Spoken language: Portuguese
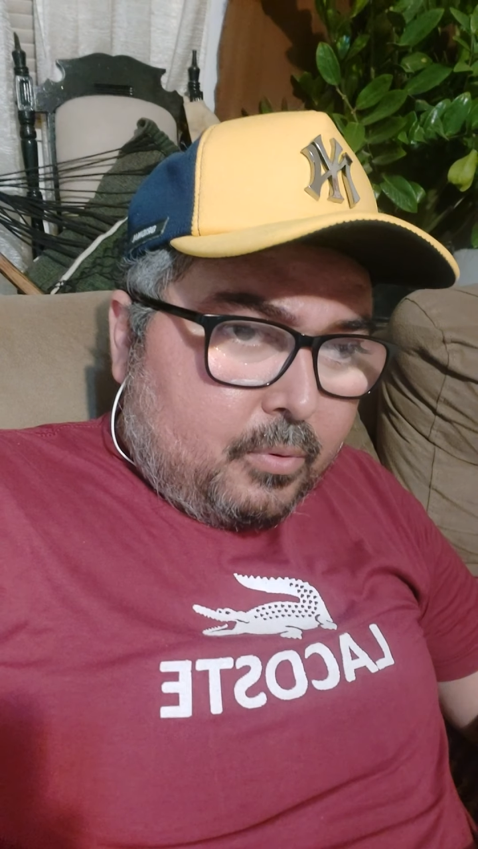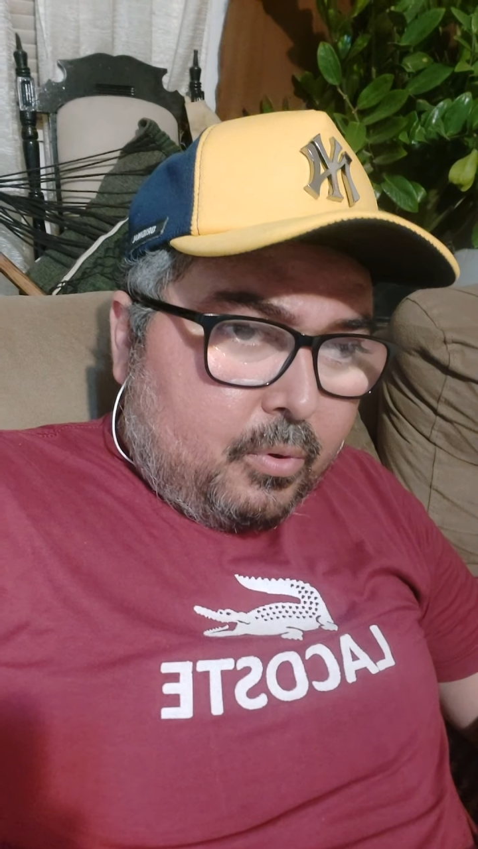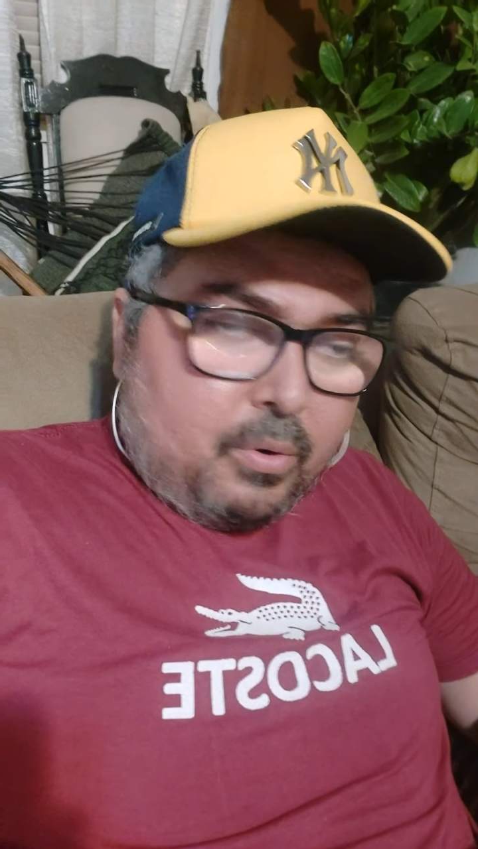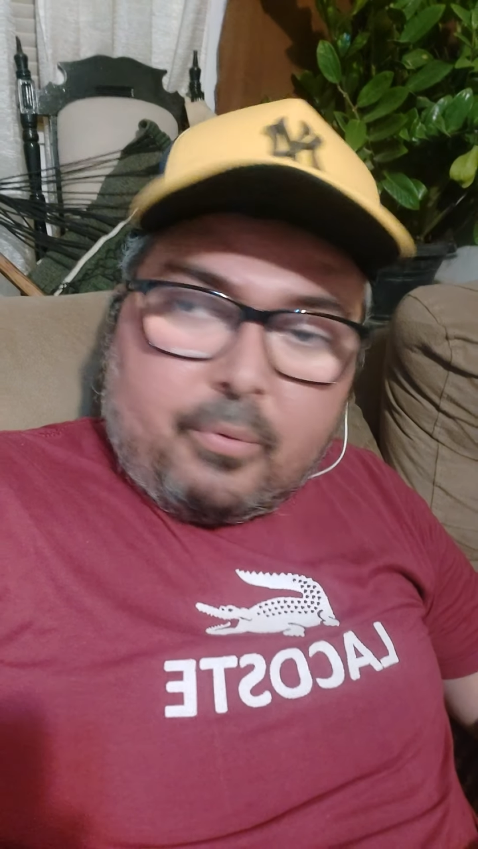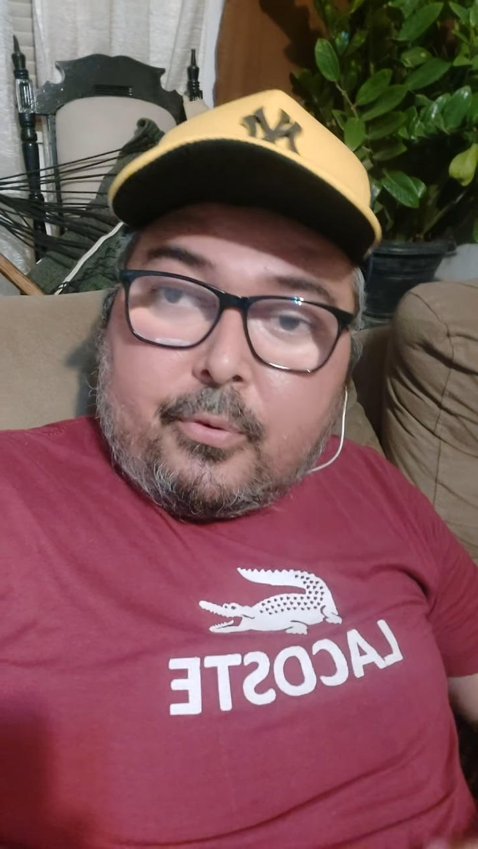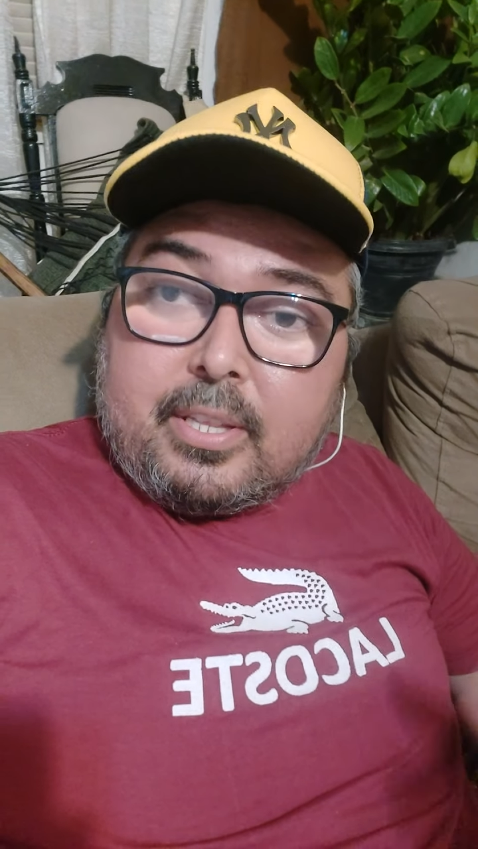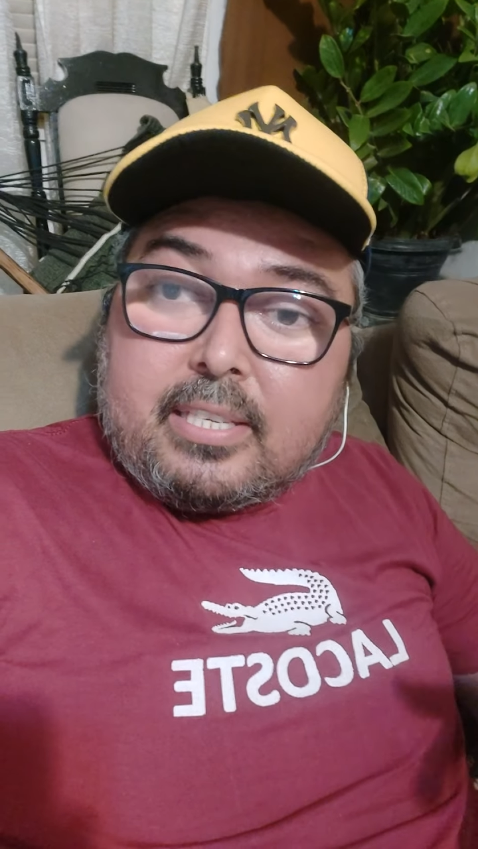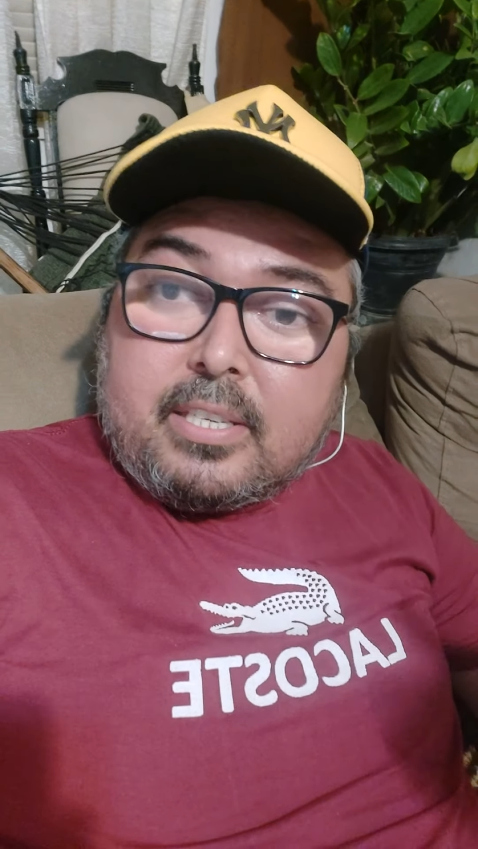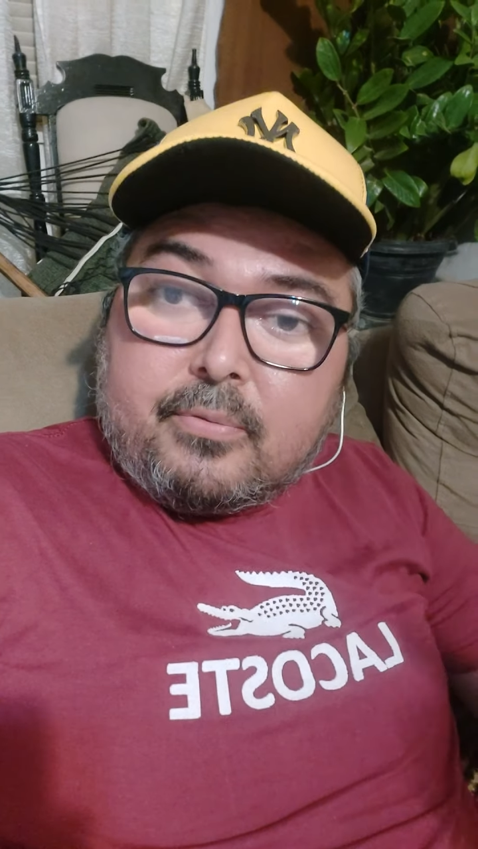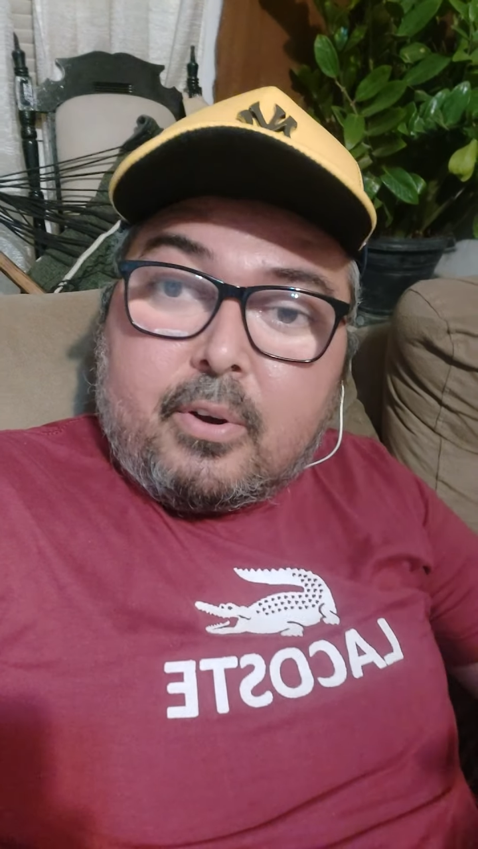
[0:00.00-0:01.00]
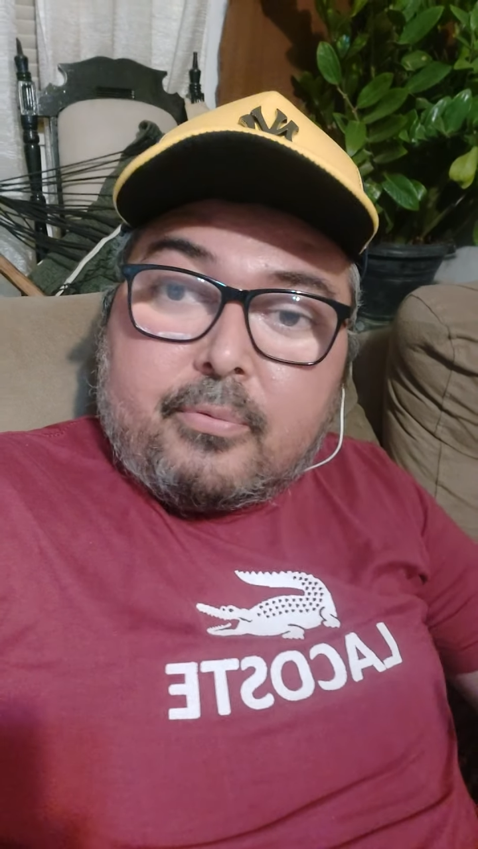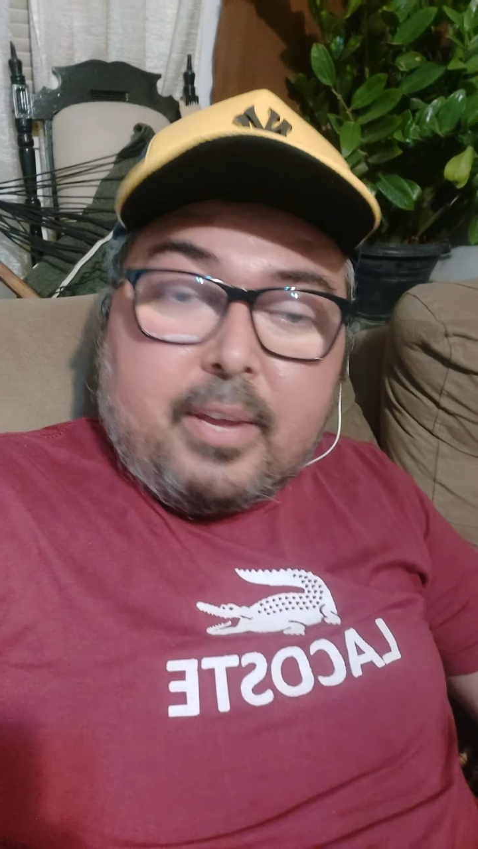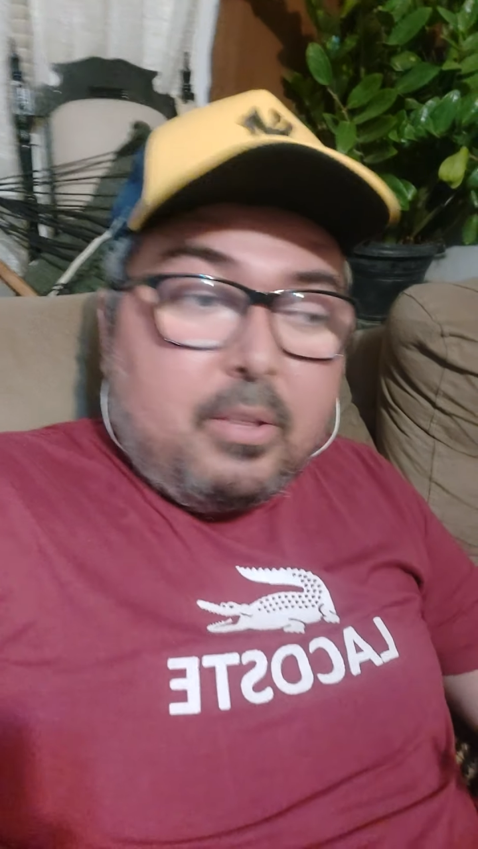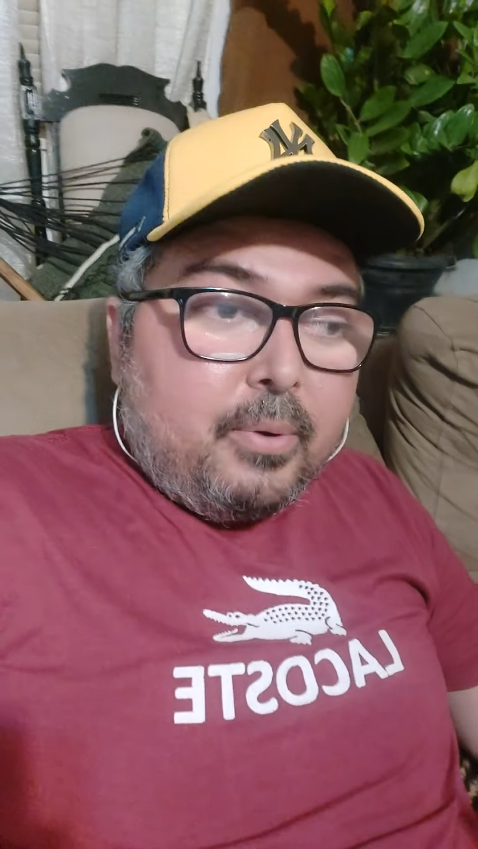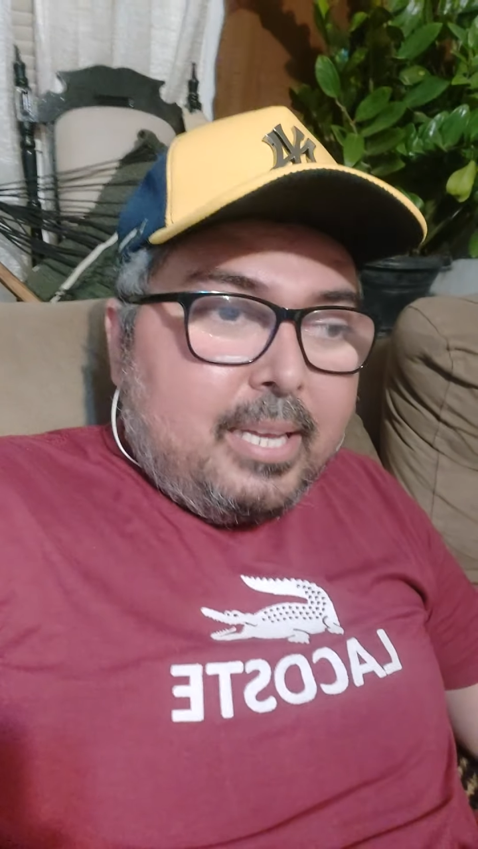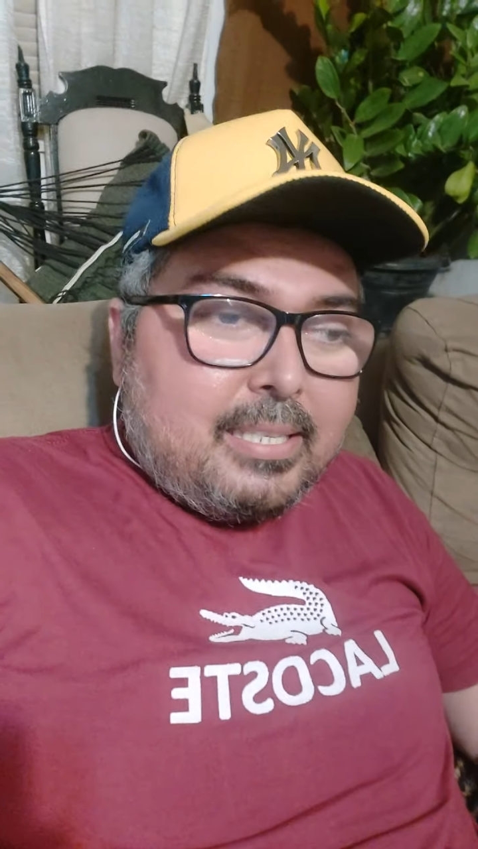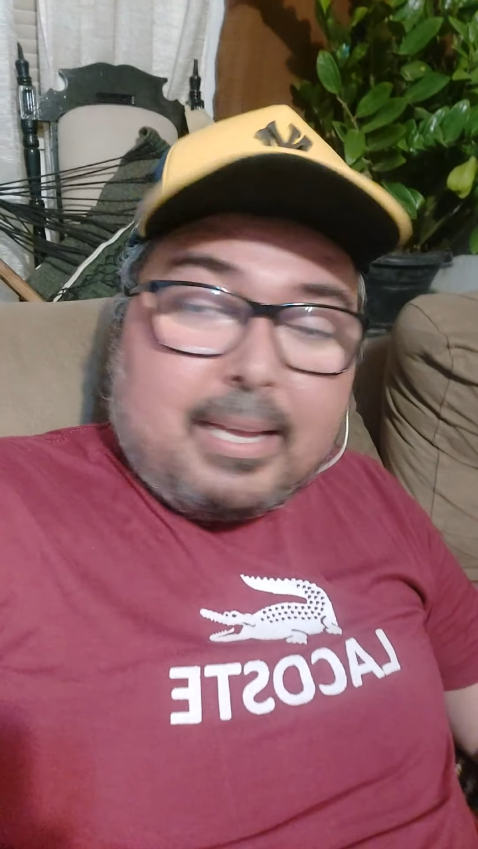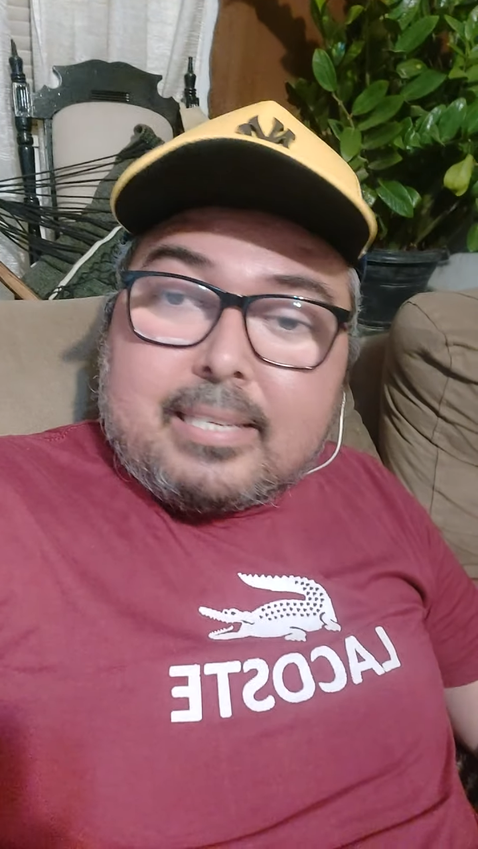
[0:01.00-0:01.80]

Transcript: ou foi desenvolvendo essa,